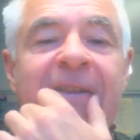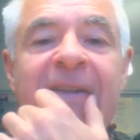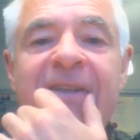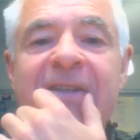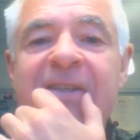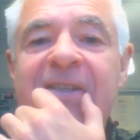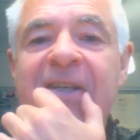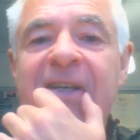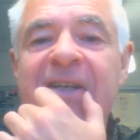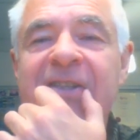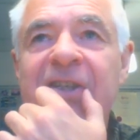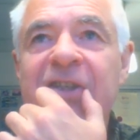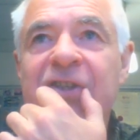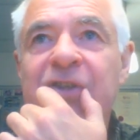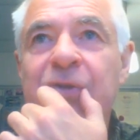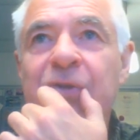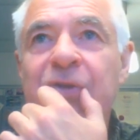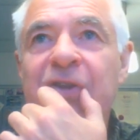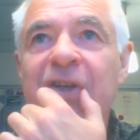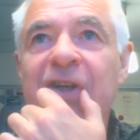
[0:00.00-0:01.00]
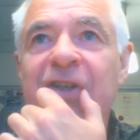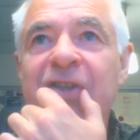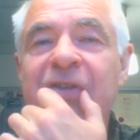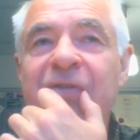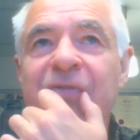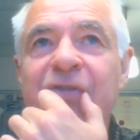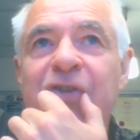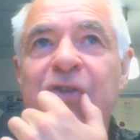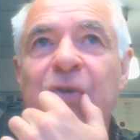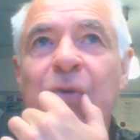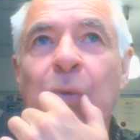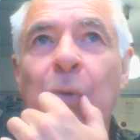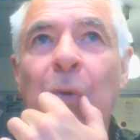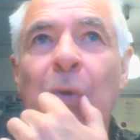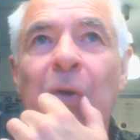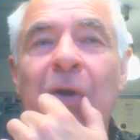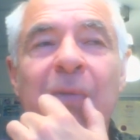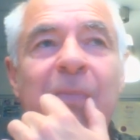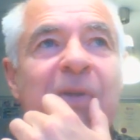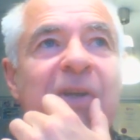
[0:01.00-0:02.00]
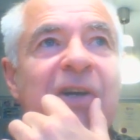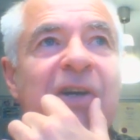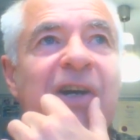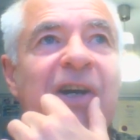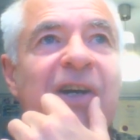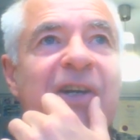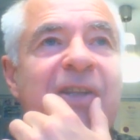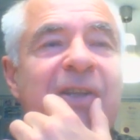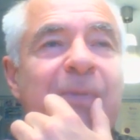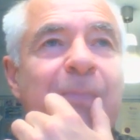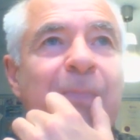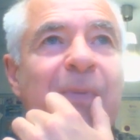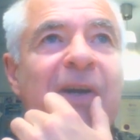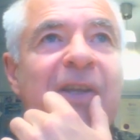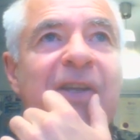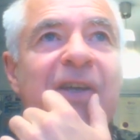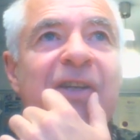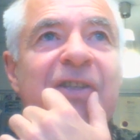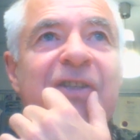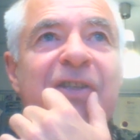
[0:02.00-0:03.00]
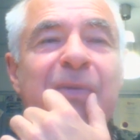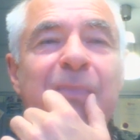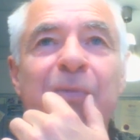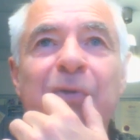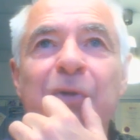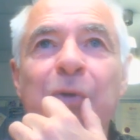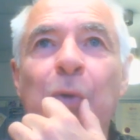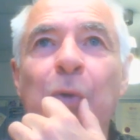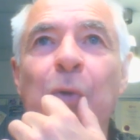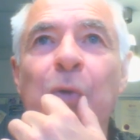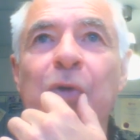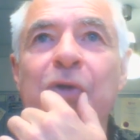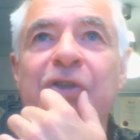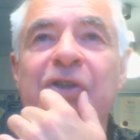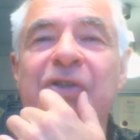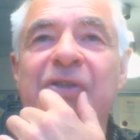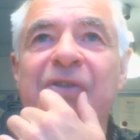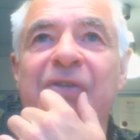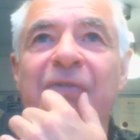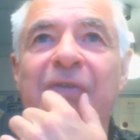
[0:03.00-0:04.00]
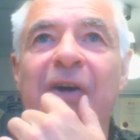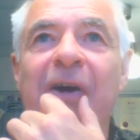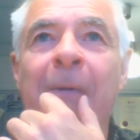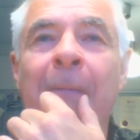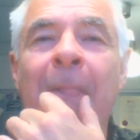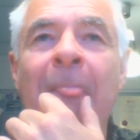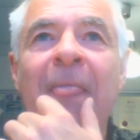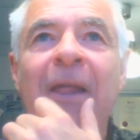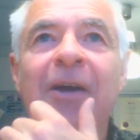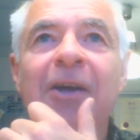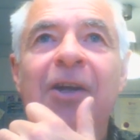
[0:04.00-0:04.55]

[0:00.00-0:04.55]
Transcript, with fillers: Надо сказать, что даже в школе мне как-то понятие множества...